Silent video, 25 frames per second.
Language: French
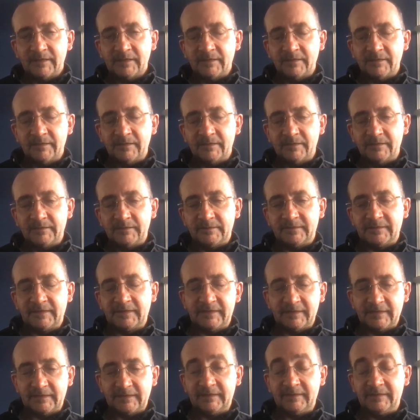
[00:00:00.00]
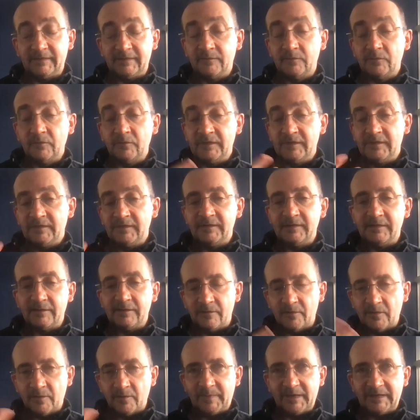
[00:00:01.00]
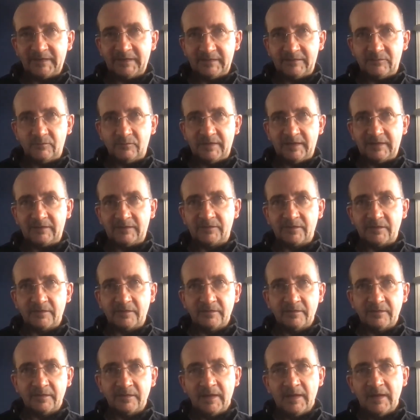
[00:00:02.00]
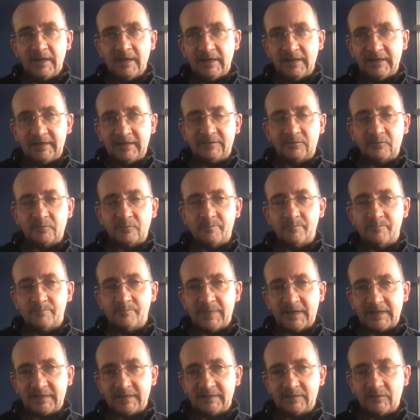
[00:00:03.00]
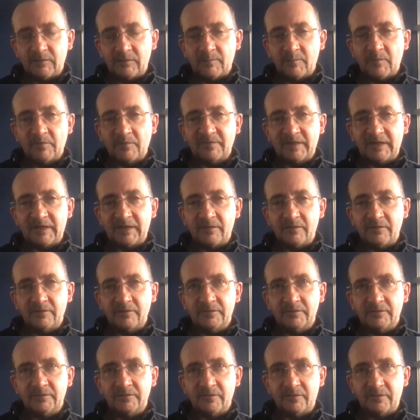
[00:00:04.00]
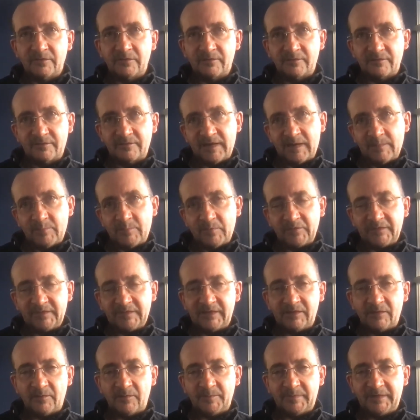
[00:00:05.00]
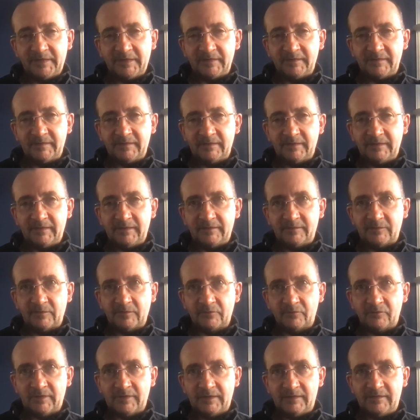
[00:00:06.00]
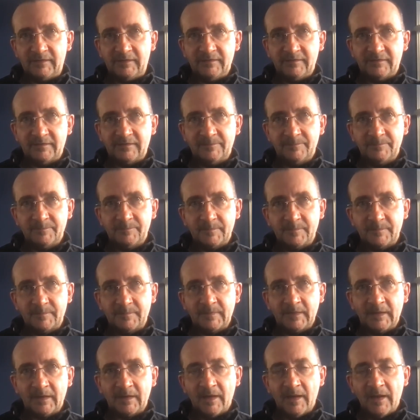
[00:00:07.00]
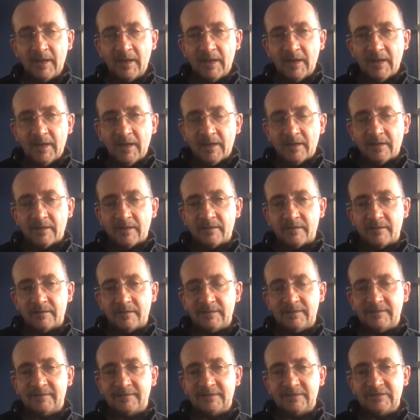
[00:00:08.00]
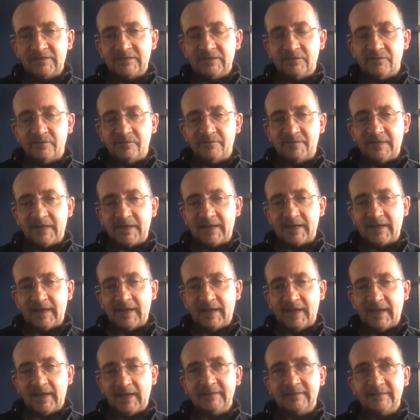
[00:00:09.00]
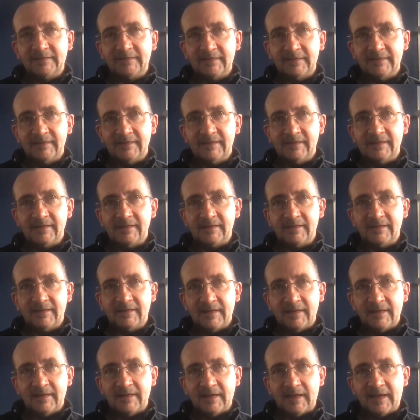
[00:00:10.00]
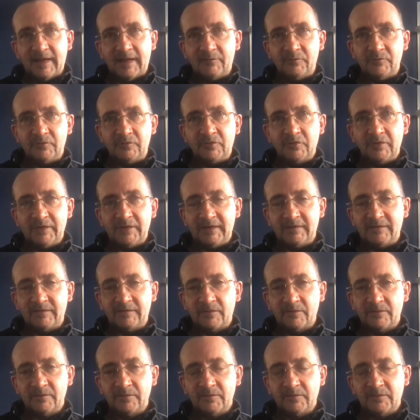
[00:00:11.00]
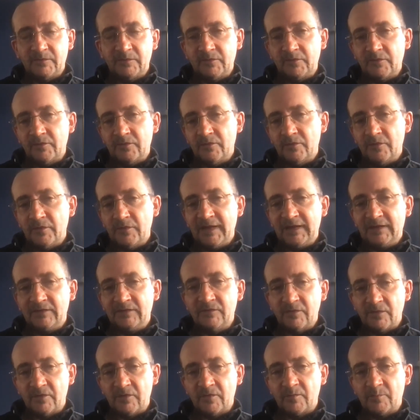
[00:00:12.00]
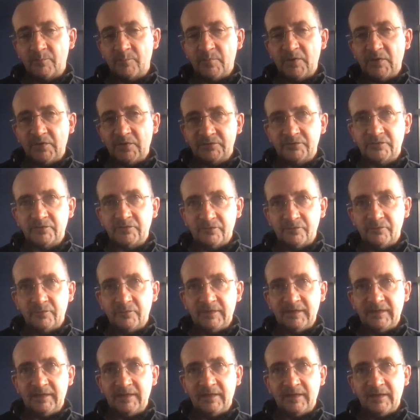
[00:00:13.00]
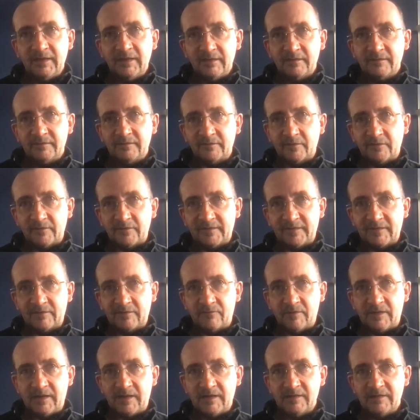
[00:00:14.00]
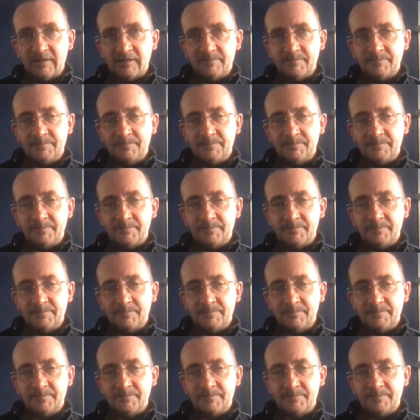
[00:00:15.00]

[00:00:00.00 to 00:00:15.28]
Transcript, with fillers: euh, c'est-à-dire qui sollicitent l'empathie du lecteur et qui sont particulièrement fréquentes dans la pensée empiriste et sensualiste. il s'agit de faire accéder à une connaissance que le lecteur porte en lui sans le savoir.